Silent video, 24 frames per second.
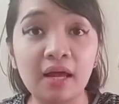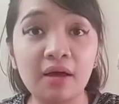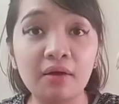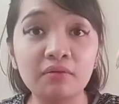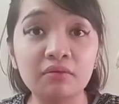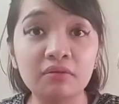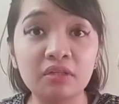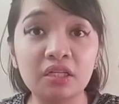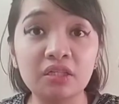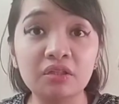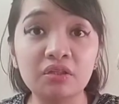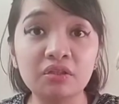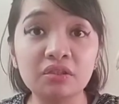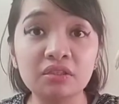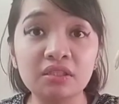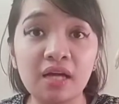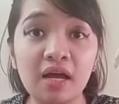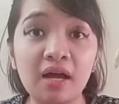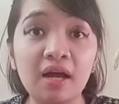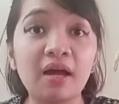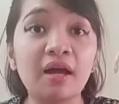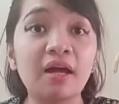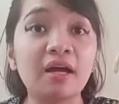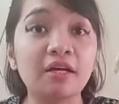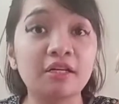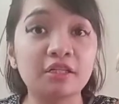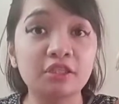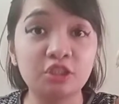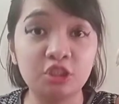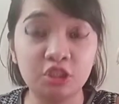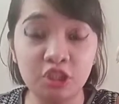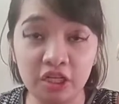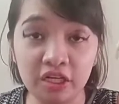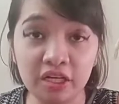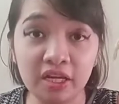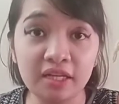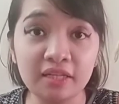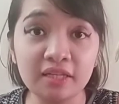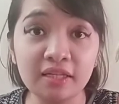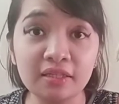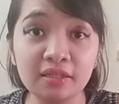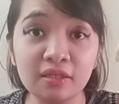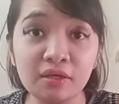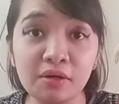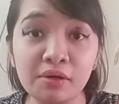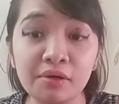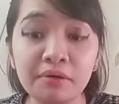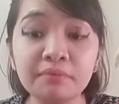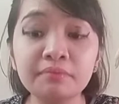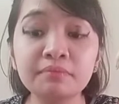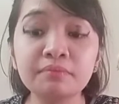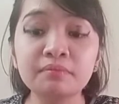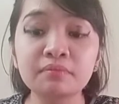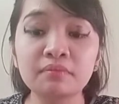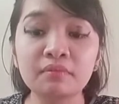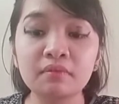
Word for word: out dito sa chicken na to.